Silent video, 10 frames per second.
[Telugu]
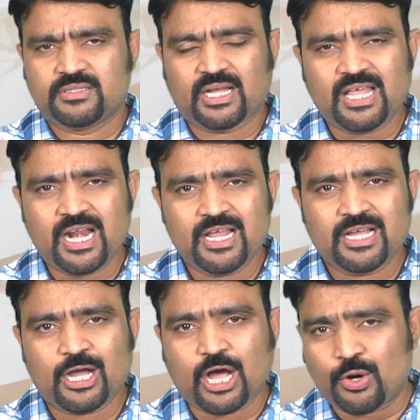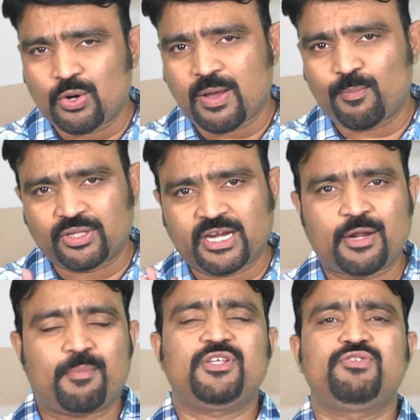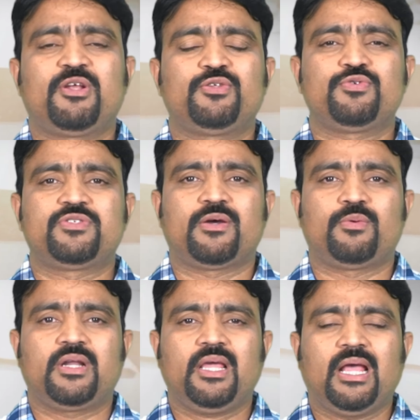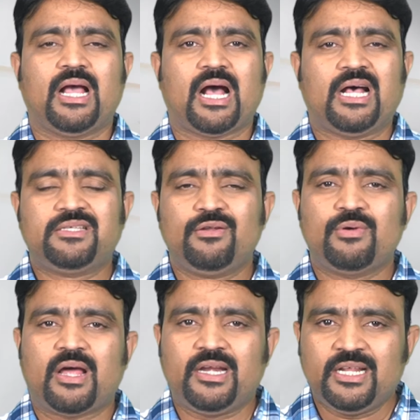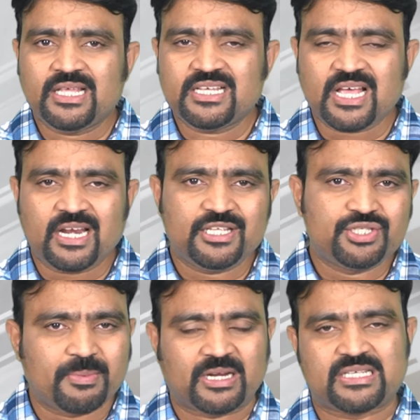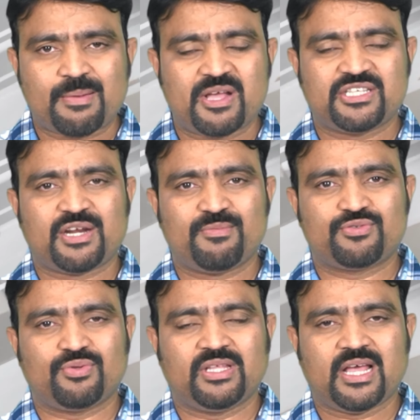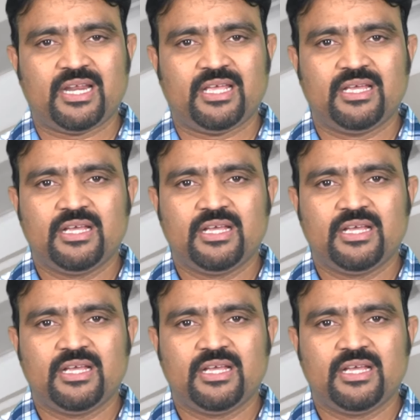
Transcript: సాధారణంగా కరోనా మొదలైనప్పటి నుంచి మనం చూస్తూ ఉంటే అసలు అన్ని దేశాల నుంచి మనకు సమాచారం వస్తుంది కానీ